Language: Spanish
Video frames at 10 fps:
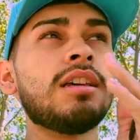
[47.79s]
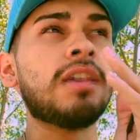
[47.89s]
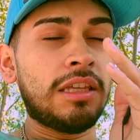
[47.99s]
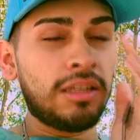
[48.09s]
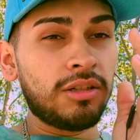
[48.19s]

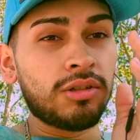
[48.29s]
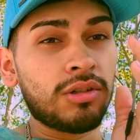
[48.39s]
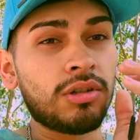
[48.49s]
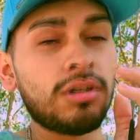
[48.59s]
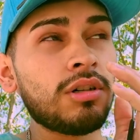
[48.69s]
y
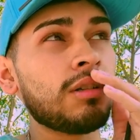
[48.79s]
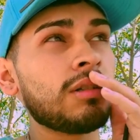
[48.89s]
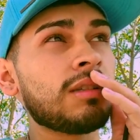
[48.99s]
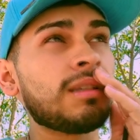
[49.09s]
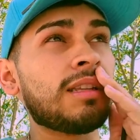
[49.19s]
digo,
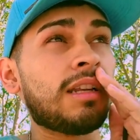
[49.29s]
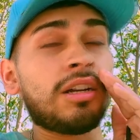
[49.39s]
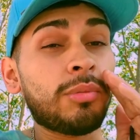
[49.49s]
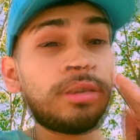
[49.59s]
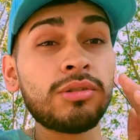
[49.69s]
le
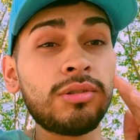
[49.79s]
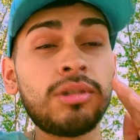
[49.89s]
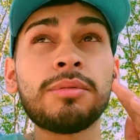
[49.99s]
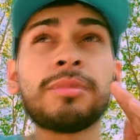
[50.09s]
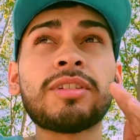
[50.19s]
comento todo lo
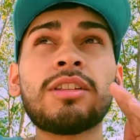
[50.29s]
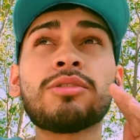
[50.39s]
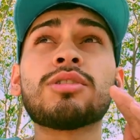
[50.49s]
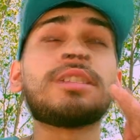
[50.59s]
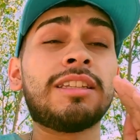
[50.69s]
que me pasa al
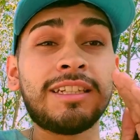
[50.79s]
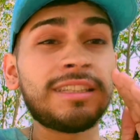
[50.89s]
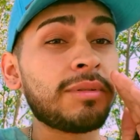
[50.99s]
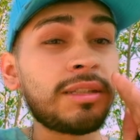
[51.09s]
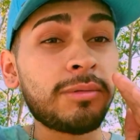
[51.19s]
doctor y
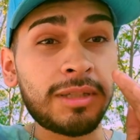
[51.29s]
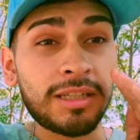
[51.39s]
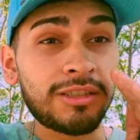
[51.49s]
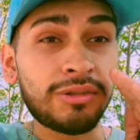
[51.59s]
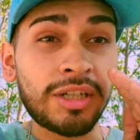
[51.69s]
directamente me manda a
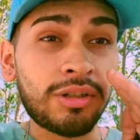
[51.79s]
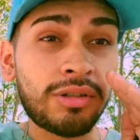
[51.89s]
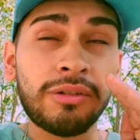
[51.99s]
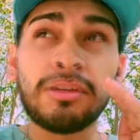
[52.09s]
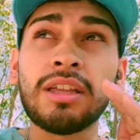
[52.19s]
hacer una
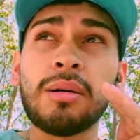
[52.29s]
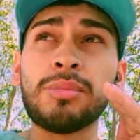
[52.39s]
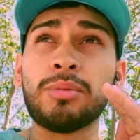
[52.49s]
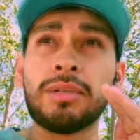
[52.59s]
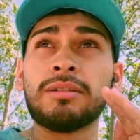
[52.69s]
ecografía de
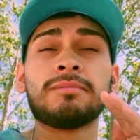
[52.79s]
abdomen